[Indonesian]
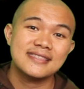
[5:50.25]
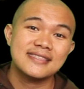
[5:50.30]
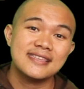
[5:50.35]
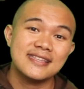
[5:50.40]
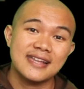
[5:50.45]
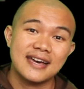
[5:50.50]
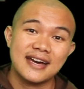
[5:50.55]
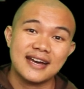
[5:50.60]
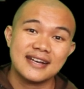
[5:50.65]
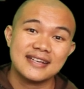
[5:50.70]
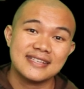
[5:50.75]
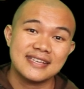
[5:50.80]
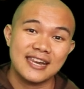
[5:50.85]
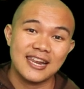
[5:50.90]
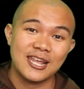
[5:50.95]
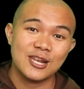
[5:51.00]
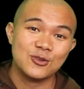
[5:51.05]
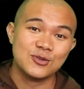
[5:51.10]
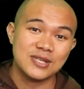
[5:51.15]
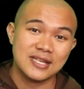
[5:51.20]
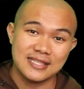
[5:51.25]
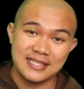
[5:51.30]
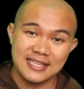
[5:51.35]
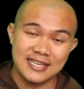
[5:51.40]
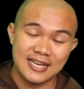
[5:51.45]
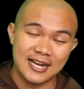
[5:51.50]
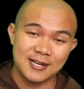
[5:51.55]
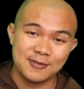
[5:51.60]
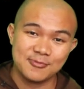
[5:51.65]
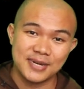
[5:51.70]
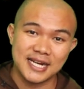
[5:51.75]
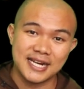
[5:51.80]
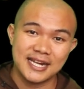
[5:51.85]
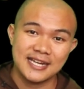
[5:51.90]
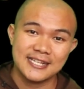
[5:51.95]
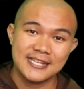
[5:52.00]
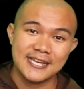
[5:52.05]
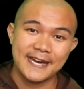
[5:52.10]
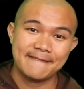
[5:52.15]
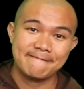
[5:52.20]
tidak selalu setia
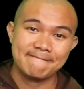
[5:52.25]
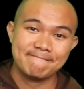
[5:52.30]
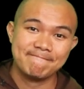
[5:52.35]
kepadanya.